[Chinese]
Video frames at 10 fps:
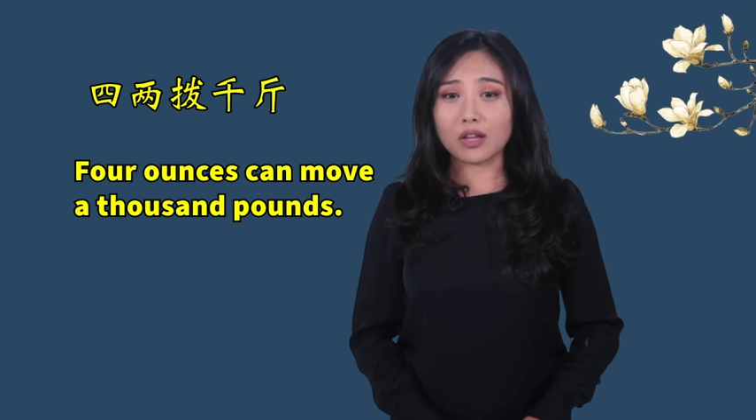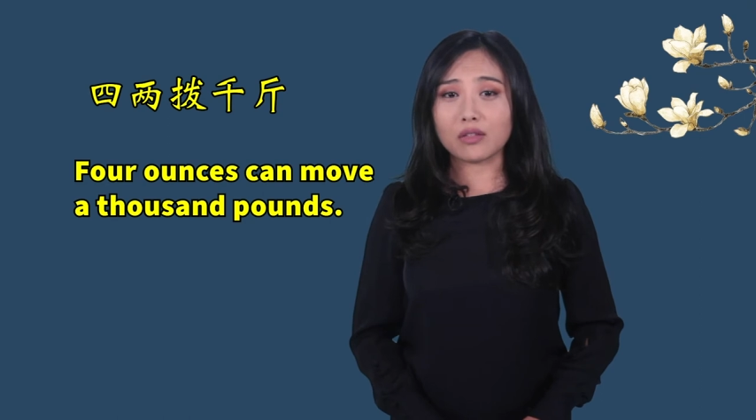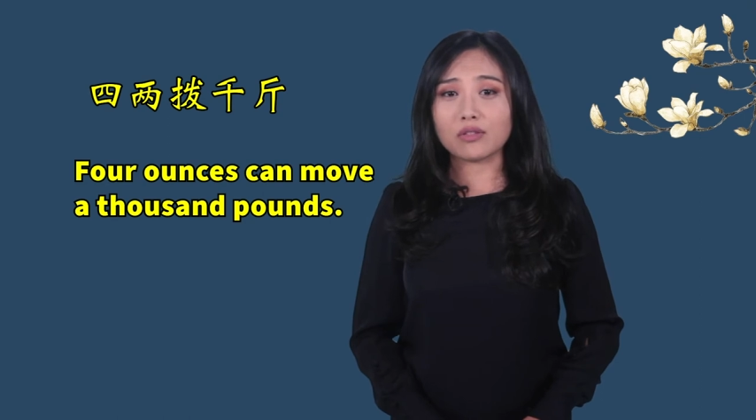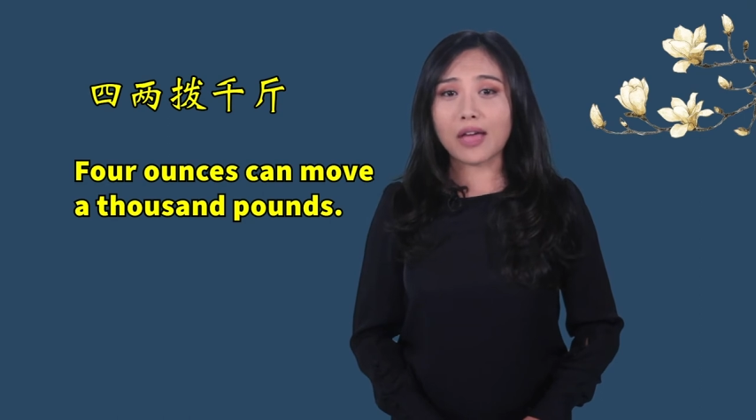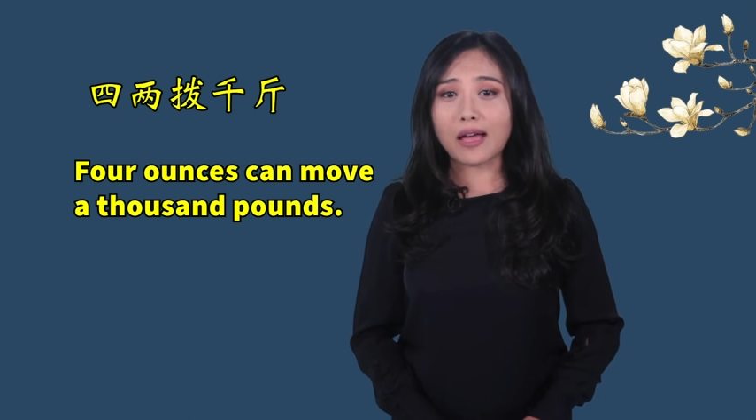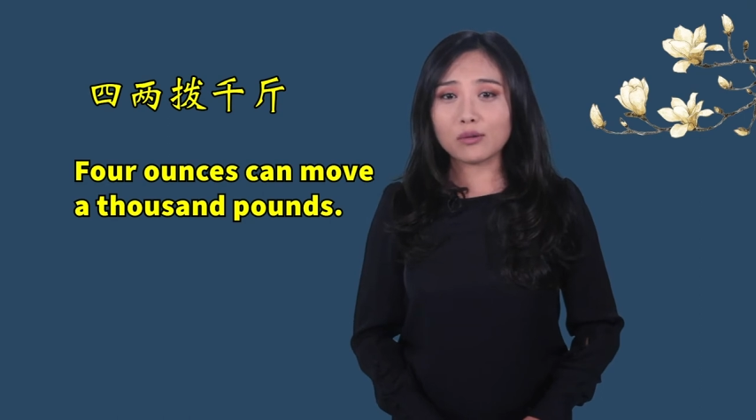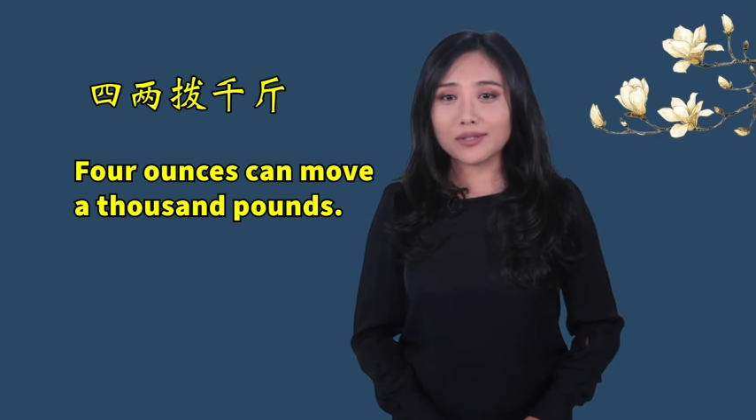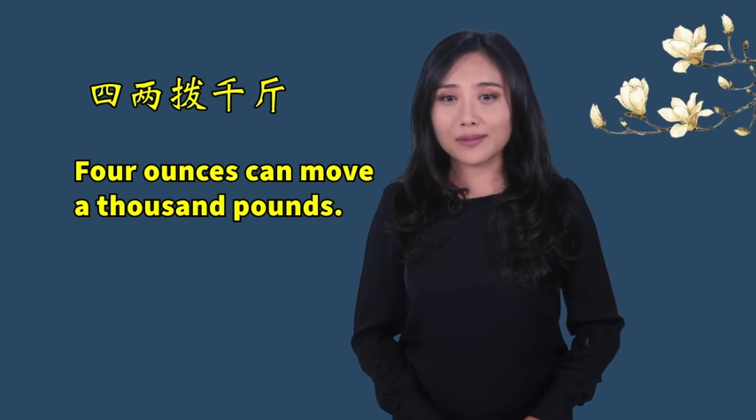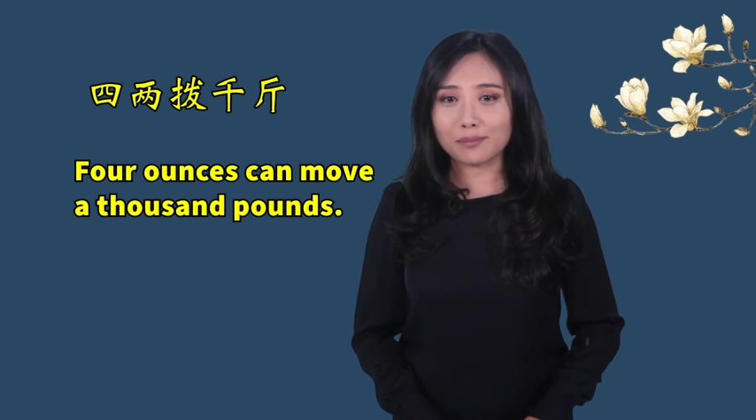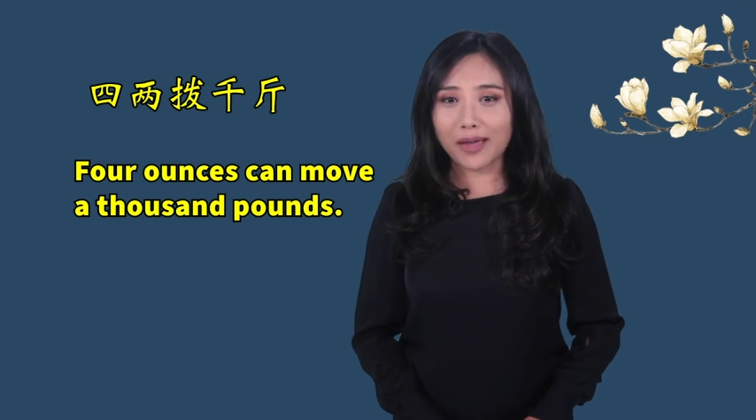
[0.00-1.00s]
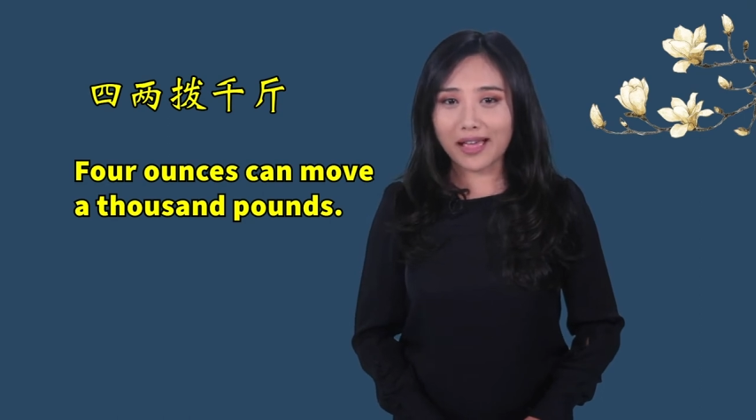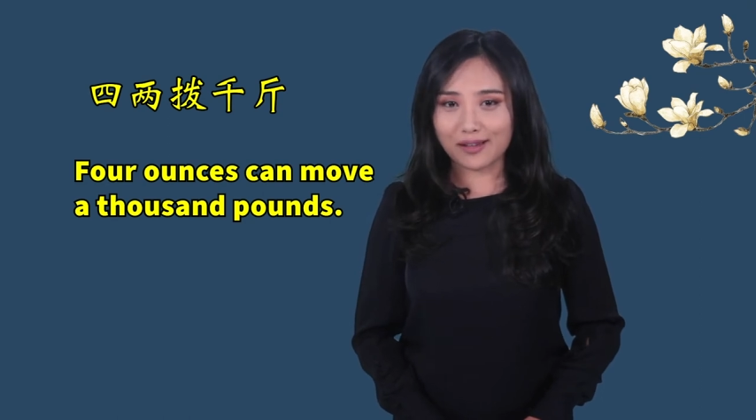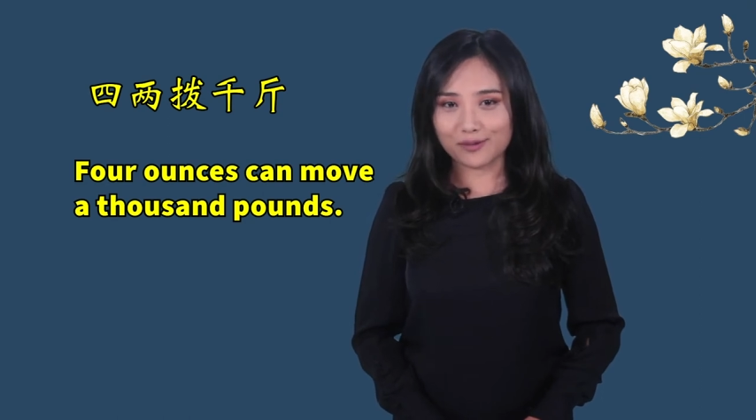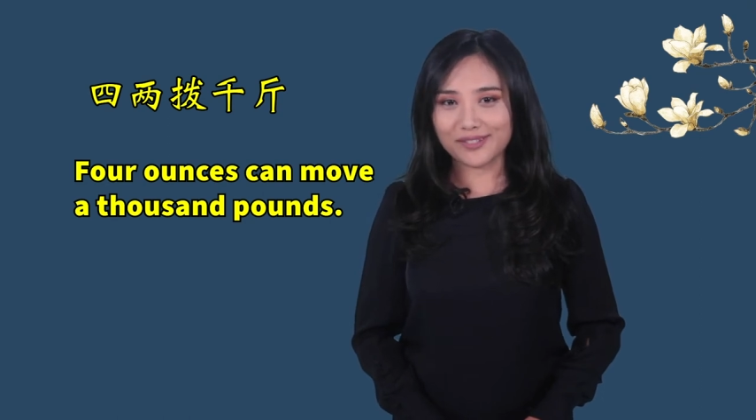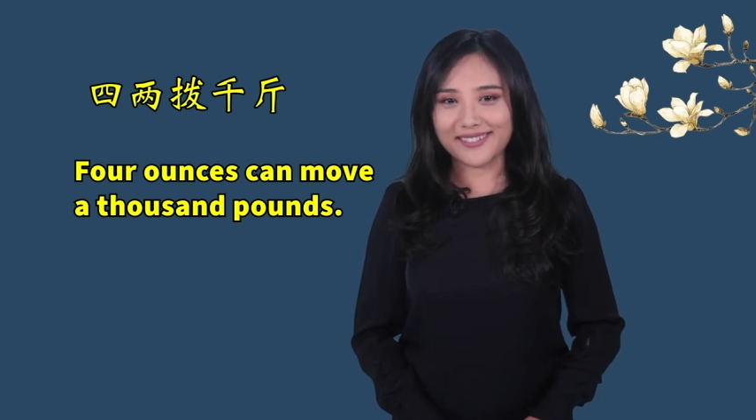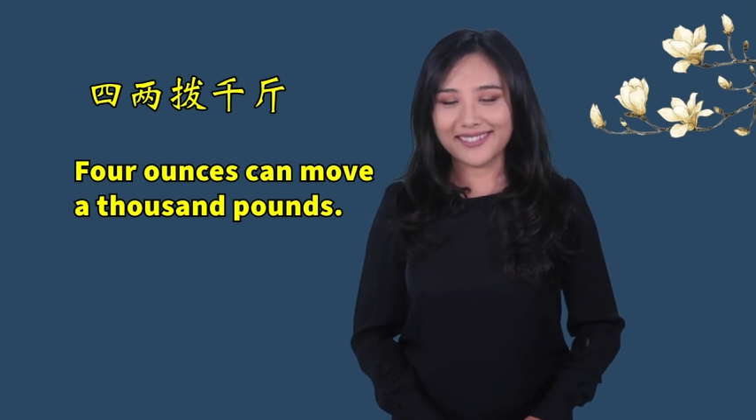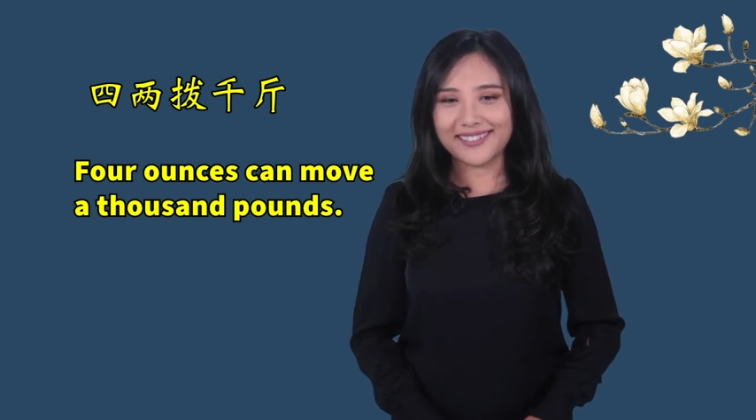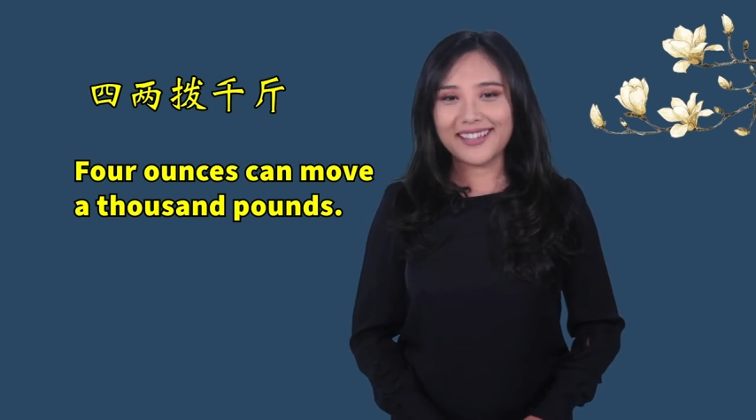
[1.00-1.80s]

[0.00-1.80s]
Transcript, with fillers: a thousand pounds，